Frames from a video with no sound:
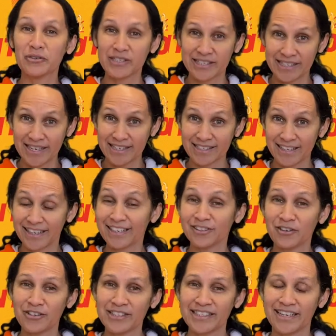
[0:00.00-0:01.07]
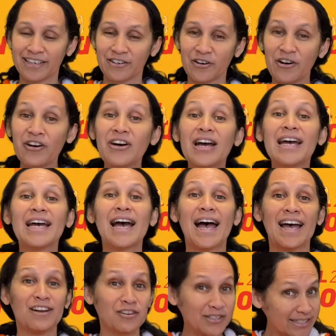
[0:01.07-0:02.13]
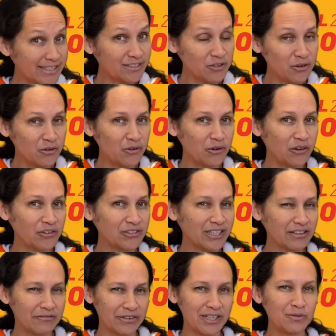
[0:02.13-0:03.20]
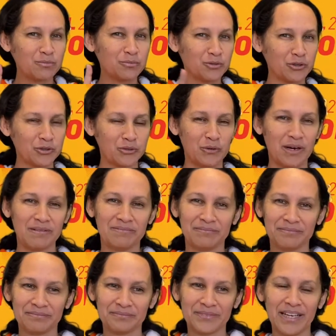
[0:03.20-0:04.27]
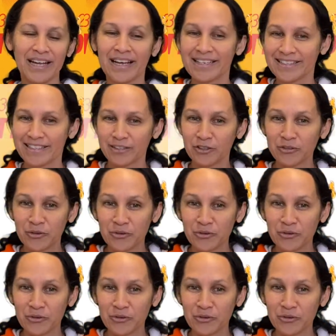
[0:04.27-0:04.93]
16 et 35 ans, alors cette rencontre est faite pour toi. C'est notre